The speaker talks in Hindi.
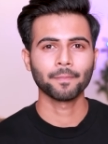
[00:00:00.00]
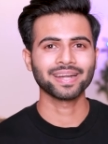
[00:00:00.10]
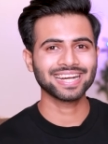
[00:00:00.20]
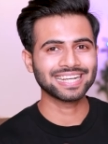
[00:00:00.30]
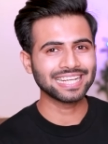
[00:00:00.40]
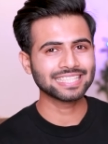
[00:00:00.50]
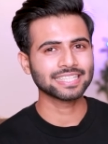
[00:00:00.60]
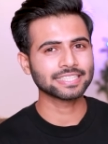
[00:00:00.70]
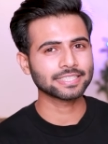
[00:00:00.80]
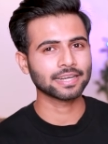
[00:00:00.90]
बट एक
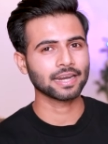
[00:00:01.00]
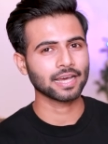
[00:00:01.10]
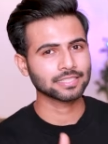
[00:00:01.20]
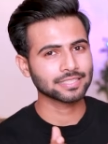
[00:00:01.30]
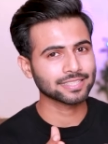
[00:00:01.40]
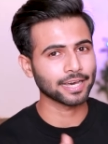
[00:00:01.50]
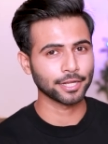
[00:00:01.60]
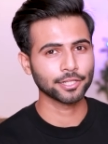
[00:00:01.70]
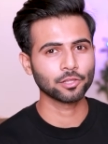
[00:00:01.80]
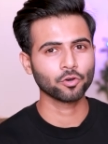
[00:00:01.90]
डिसेंट सन ग्लासेज
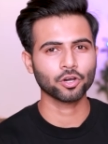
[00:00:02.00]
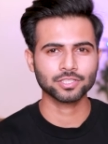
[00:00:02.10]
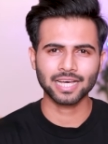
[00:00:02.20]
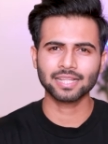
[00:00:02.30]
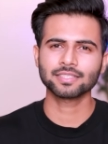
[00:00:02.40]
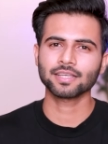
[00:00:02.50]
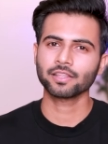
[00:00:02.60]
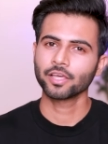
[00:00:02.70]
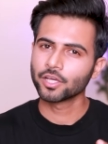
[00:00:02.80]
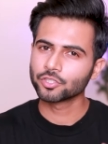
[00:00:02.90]
खरीद लो और साथ ही
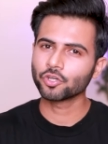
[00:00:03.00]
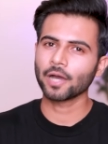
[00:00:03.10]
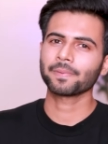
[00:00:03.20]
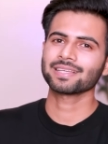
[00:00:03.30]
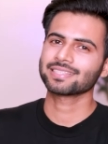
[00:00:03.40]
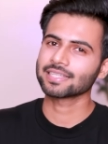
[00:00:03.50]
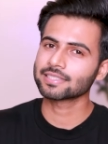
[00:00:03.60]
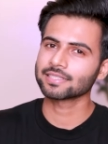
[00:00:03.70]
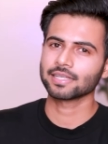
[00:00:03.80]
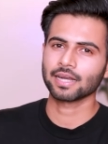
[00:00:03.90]
साथ जो आपके
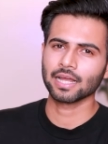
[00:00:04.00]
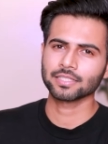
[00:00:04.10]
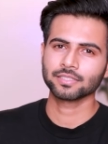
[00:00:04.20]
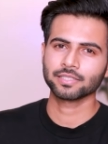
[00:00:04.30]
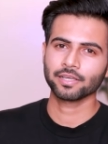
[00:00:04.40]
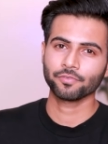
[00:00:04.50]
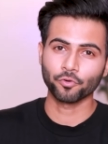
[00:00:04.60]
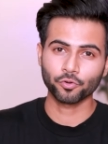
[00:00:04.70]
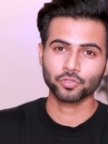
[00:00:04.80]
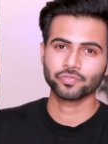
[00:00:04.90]
सस्ते सन ग्लासेज हैं
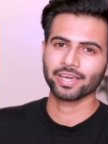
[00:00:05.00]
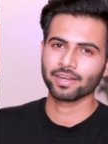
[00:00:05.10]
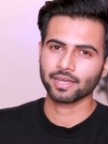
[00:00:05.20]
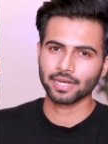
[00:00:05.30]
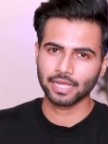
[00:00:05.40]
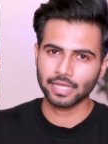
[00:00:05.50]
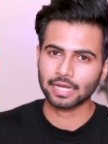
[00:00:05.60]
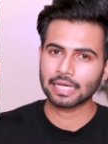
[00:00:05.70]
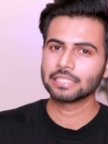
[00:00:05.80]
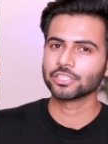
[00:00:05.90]
फोटोज़ वगैरह के लिए या
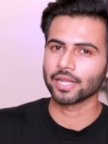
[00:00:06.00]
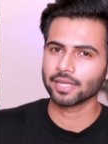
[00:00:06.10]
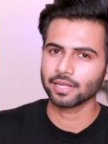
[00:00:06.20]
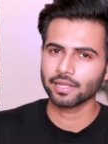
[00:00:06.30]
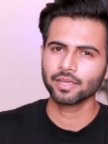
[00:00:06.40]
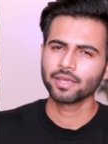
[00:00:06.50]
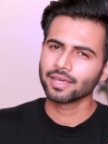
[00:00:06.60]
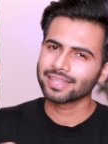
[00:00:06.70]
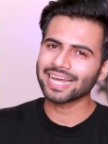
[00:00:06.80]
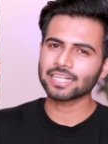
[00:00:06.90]
कहीं जाने के लिए
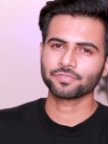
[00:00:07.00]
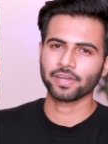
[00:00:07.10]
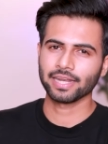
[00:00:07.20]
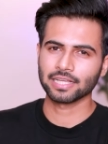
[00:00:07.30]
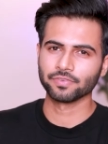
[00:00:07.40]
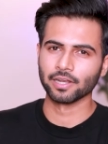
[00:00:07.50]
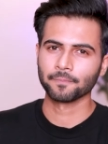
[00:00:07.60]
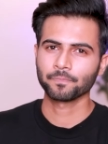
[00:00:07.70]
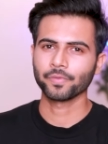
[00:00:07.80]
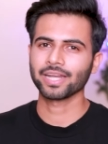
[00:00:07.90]
दैट्स फाइन एज वेल
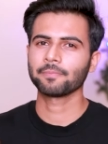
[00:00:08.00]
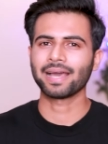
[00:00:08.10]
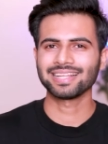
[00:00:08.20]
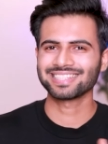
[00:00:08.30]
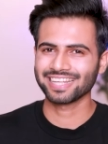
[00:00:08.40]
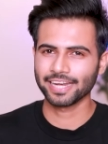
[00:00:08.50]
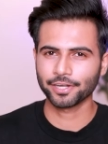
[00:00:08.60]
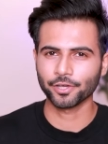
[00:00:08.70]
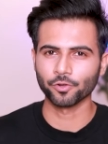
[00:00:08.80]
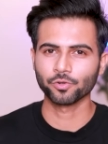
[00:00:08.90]
बट एक बैलेंस
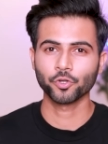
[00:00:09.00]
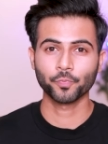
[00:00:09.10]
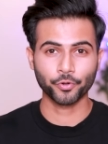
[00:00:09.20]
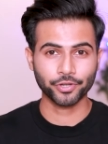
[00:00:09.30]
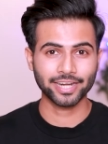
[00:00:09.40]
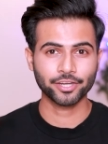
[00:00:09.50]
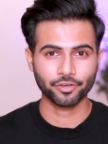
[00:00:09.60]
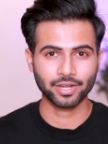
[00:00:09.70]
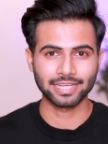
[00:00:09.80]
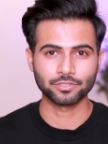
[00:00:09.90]
क्रिएट करो टू प्रोटेक्ट
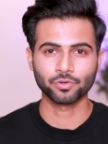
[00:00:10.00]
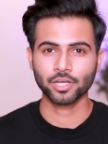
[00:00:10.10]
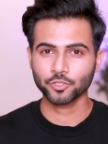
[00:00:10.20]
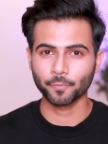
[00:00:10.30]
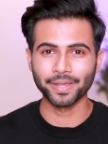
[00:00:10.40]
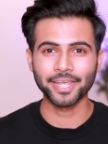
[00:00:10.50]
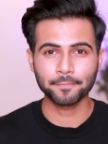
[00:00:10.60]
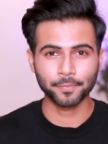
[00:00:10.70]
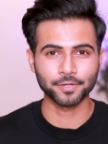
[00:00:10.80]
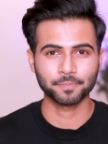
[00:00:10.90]
योर आईज उनका जो
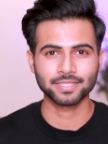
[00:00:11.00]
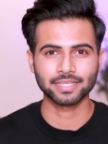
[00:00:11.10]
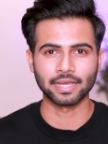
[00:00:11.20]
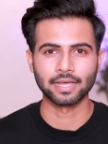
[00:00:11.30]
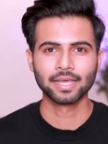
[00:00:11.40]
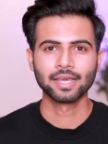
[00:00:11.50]
मेन पर्पज है